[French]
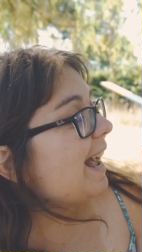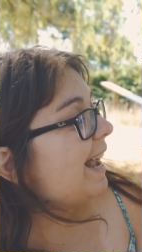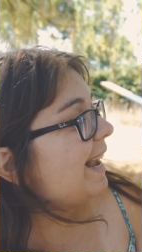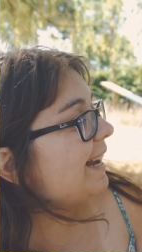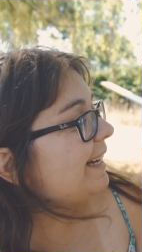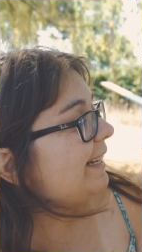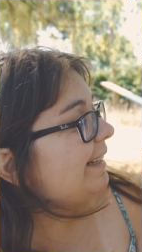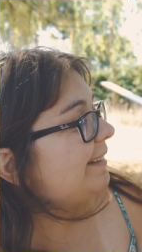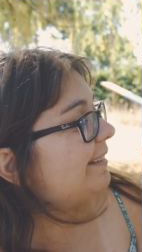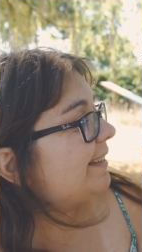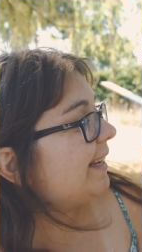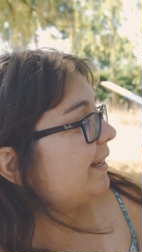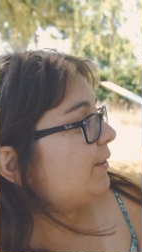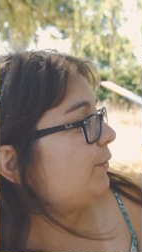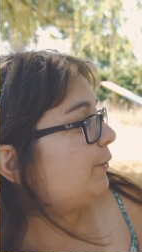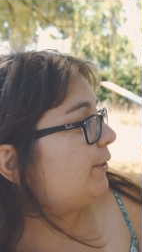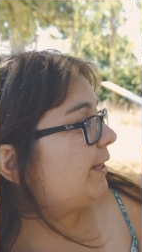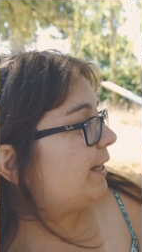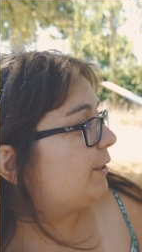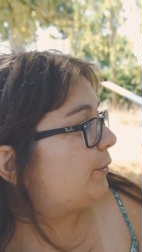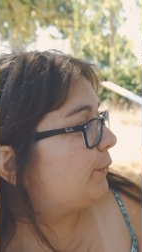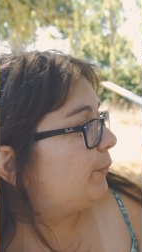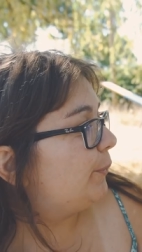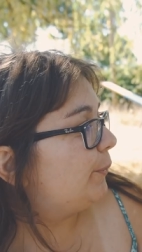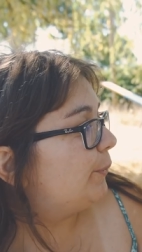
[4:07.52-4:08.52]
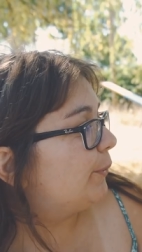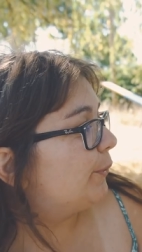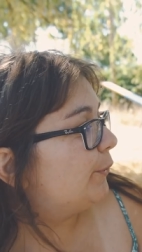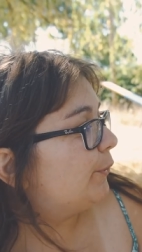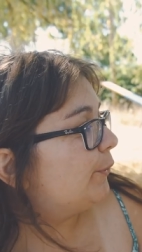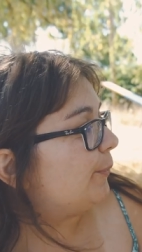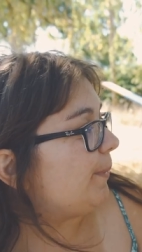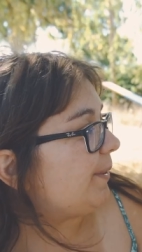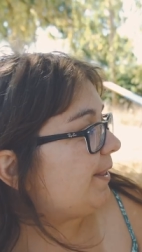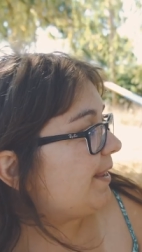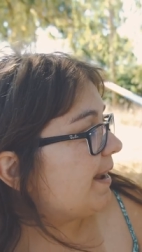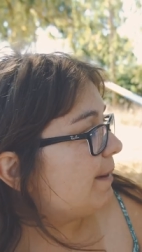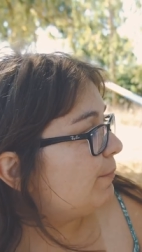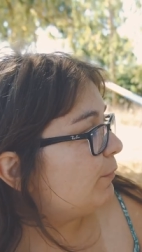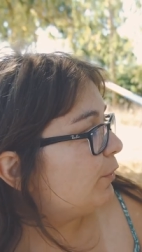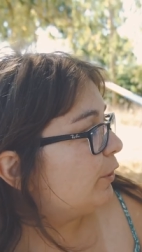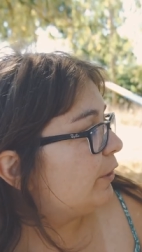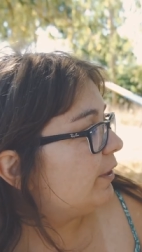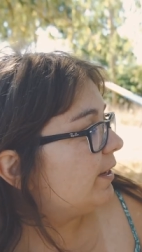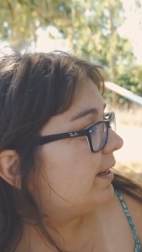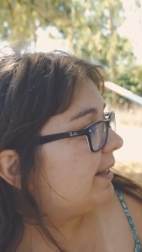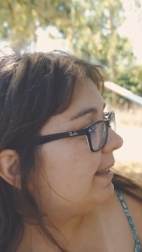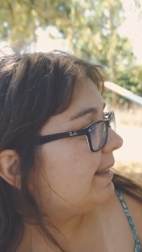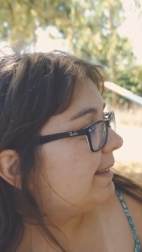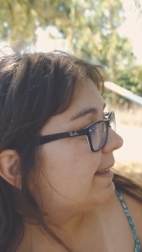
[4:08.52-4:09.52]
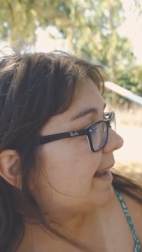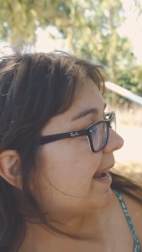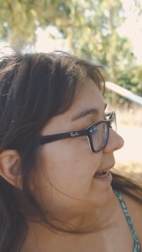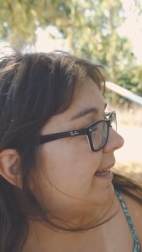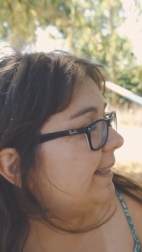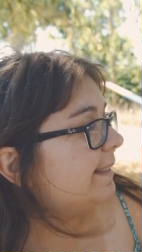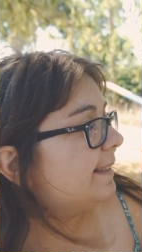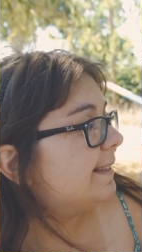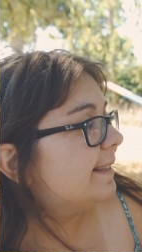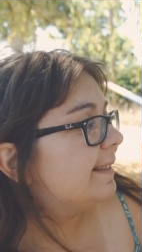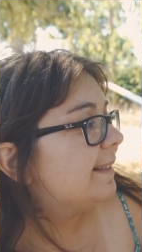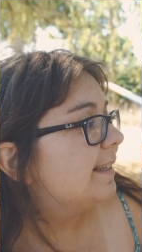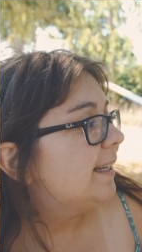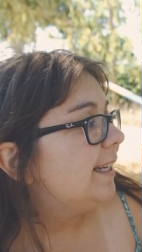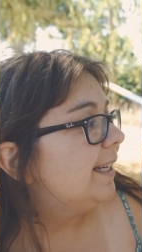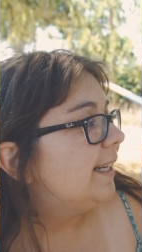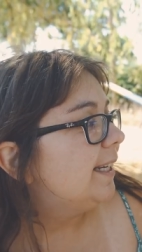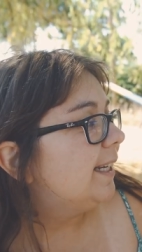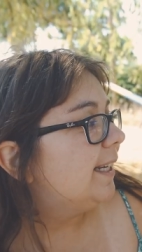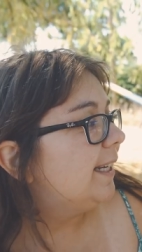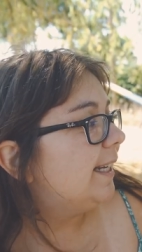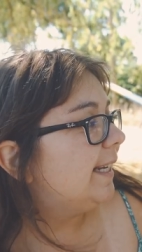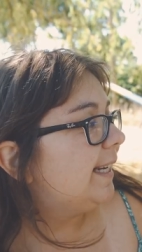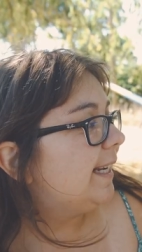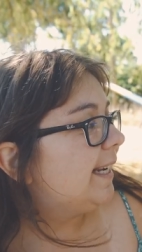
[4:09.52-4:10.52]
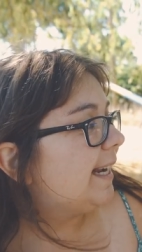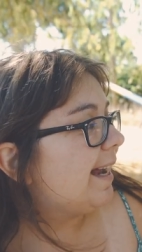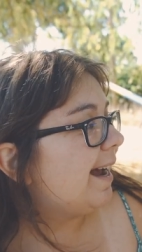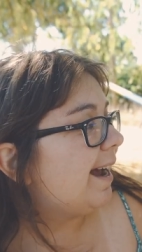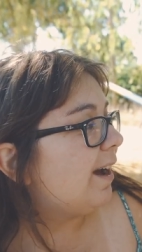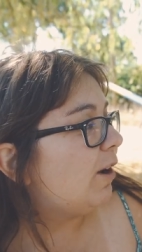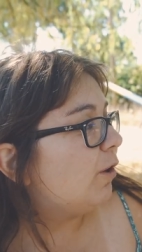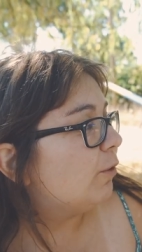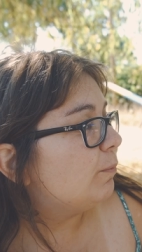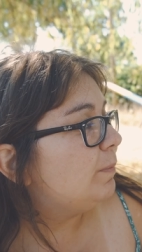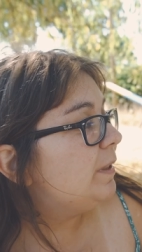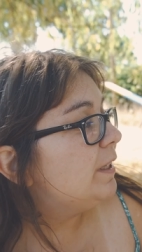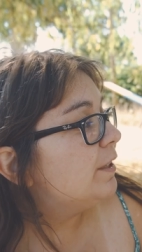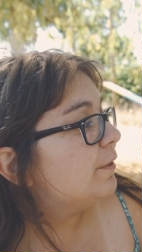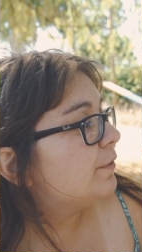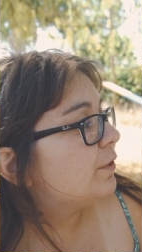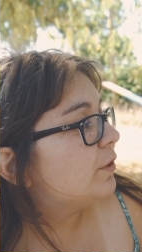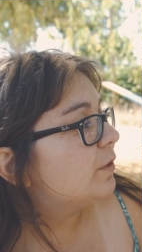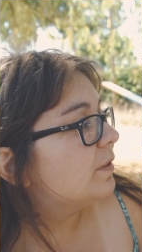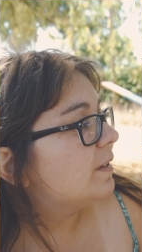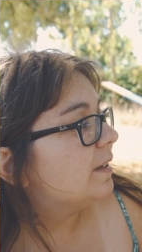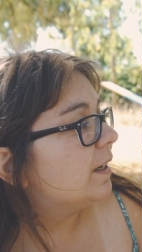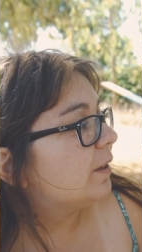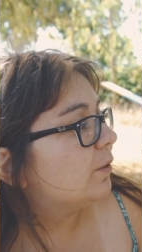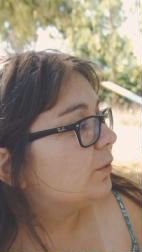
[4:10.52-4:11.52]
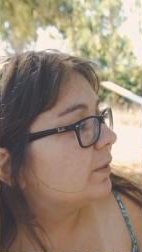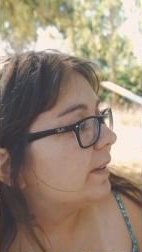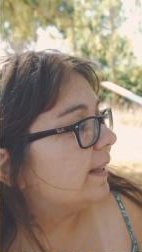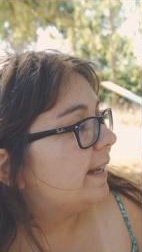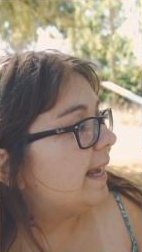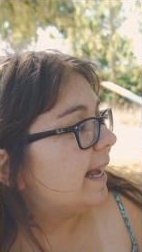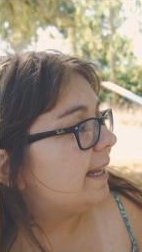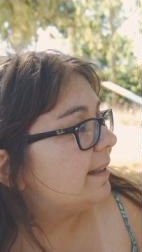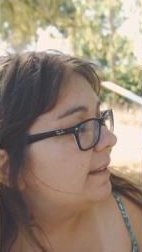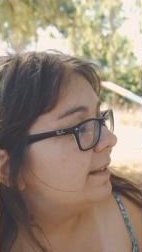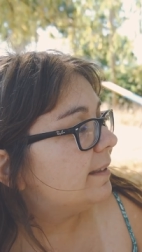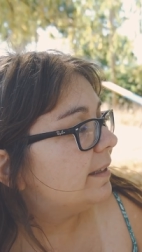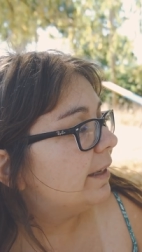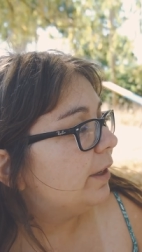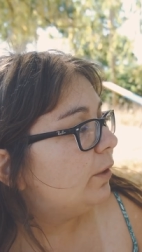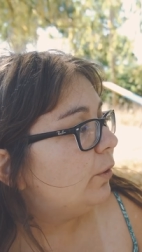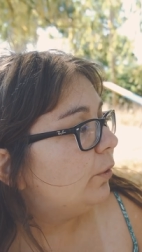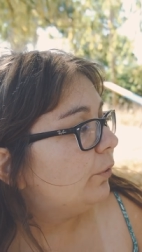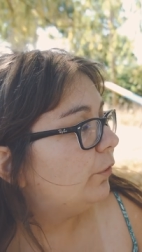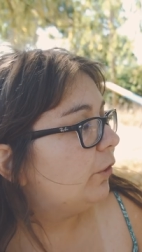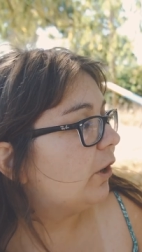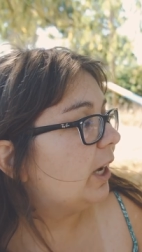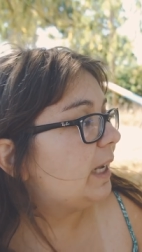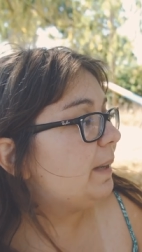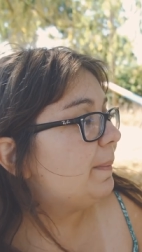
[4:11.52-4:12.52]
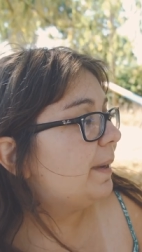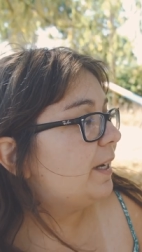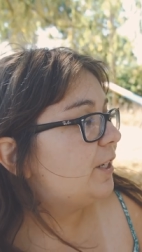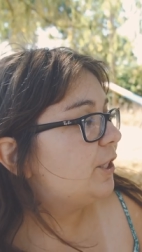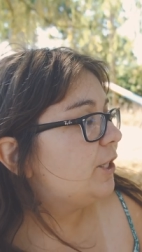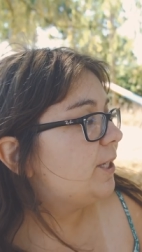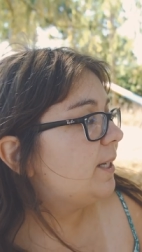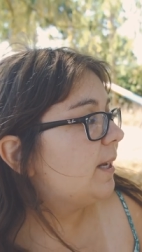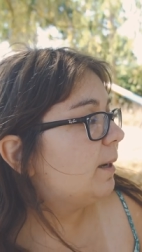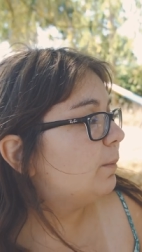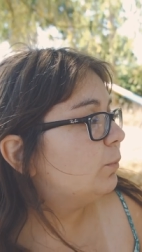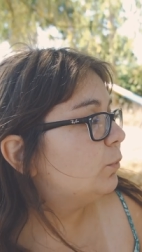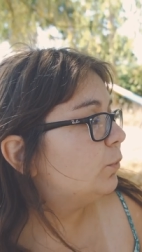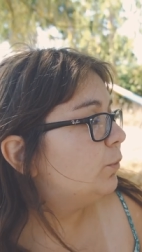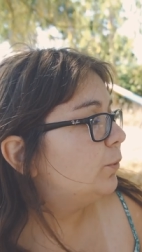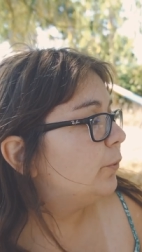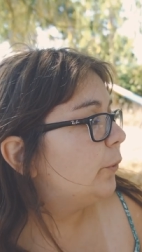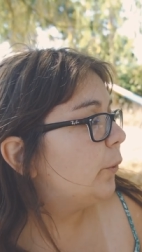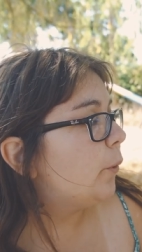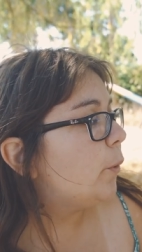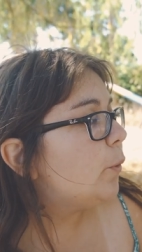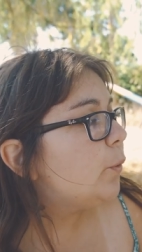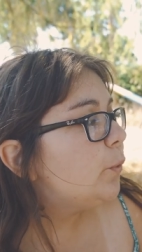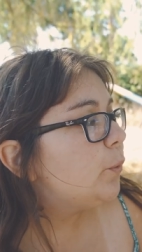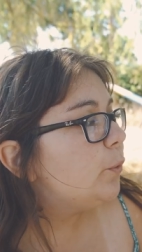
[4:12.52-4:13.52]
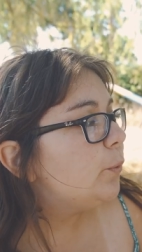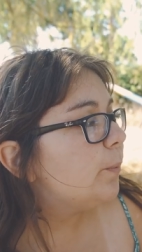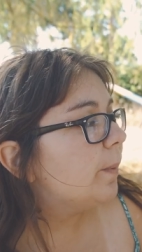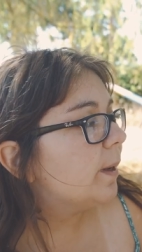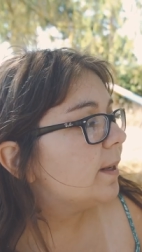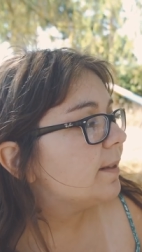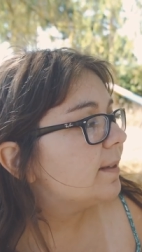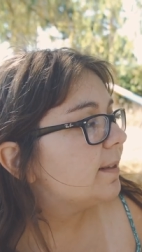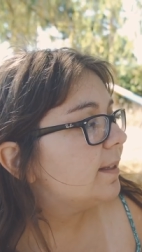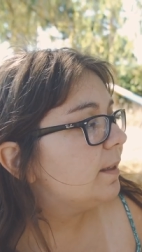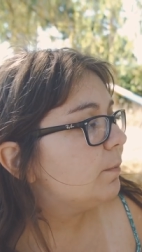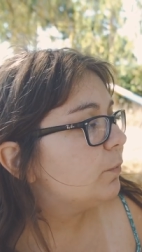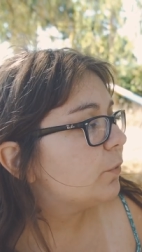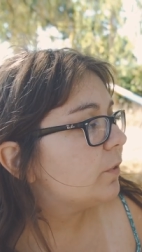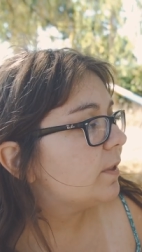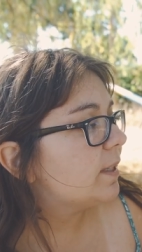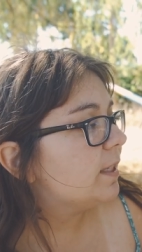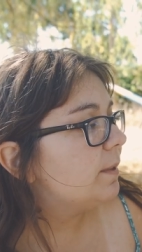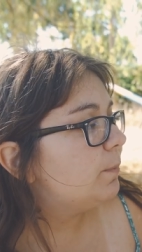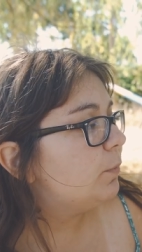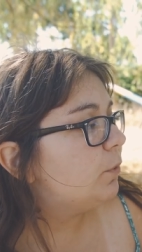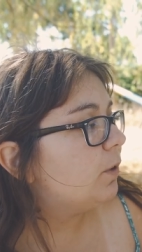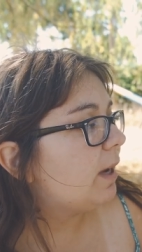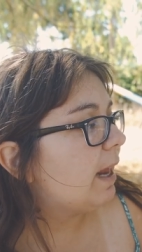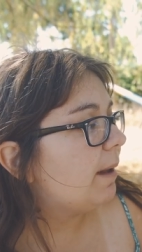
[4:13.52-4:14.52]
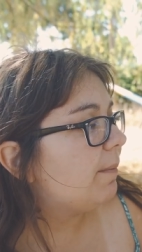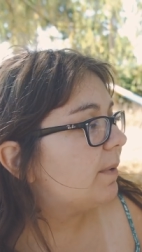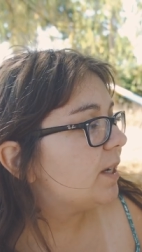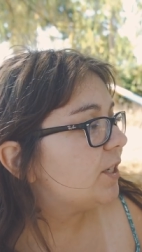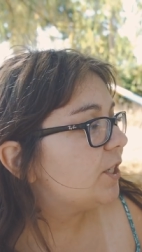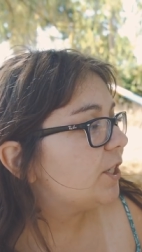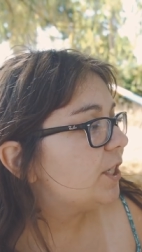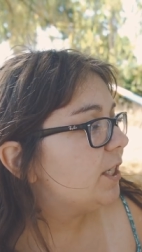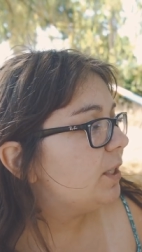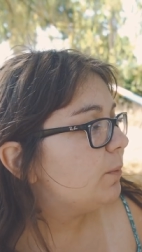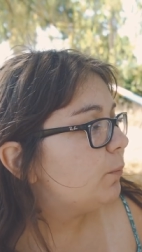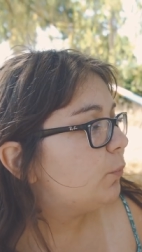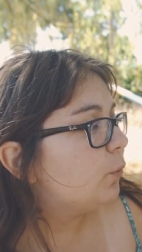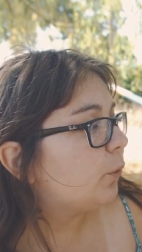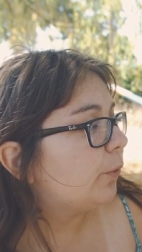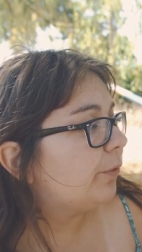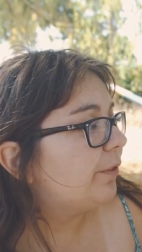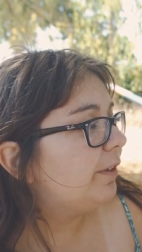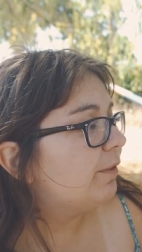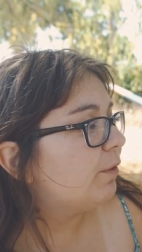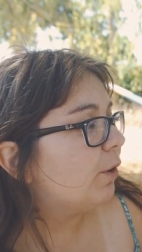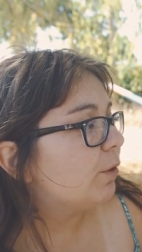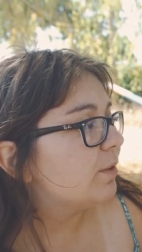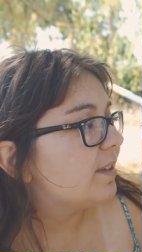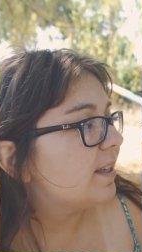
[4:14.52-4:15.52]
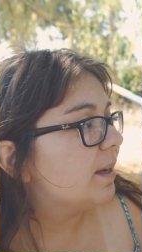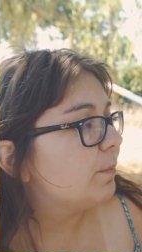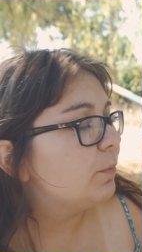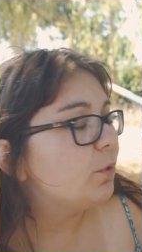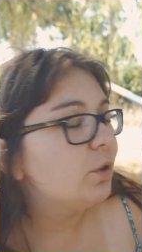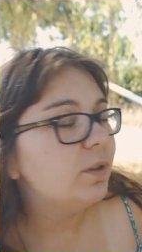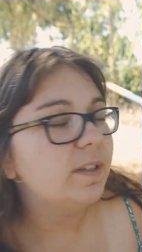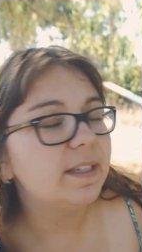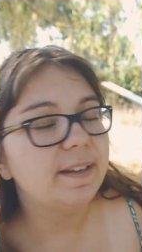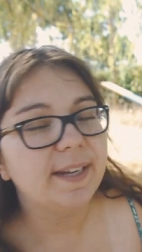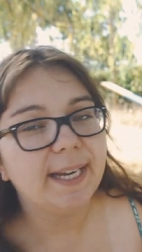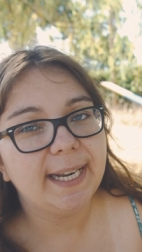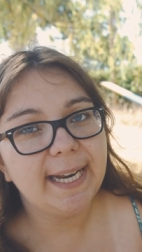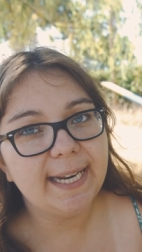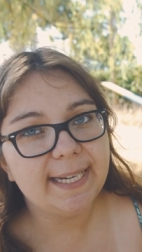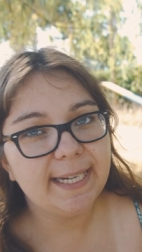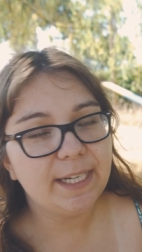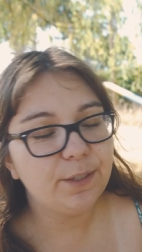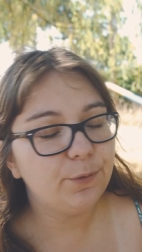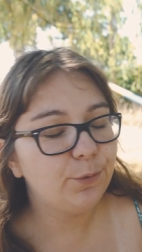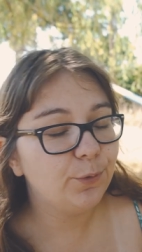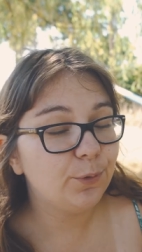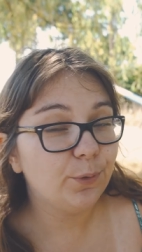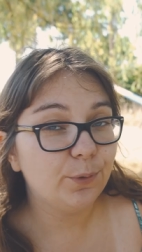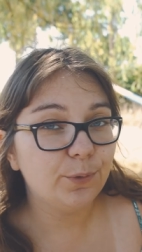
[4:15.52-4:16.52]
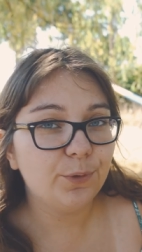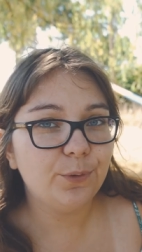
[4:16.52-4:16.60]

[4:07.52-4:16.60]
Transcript: À l'état de nature de Damon Knight, et là, en 1954, l'auteur imagine un monde où l'humain s'émancipe de la machine pour vivre en symbiose avec la nature.